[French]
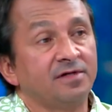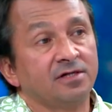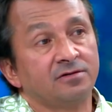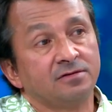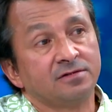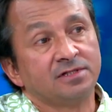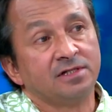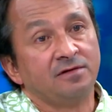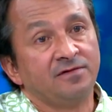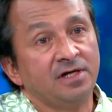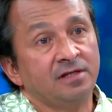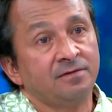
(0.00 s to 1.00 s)
avec
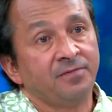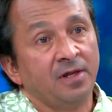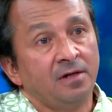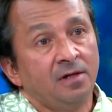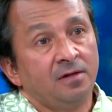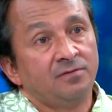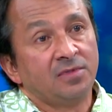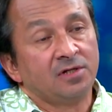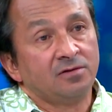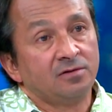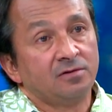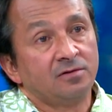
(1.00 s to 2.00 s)
Sylviane mais
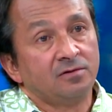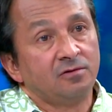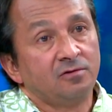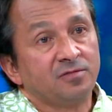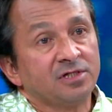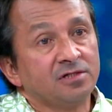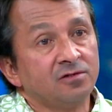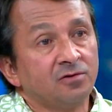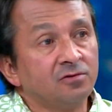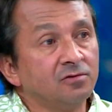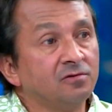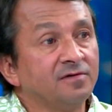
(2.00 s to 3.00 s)
que le président du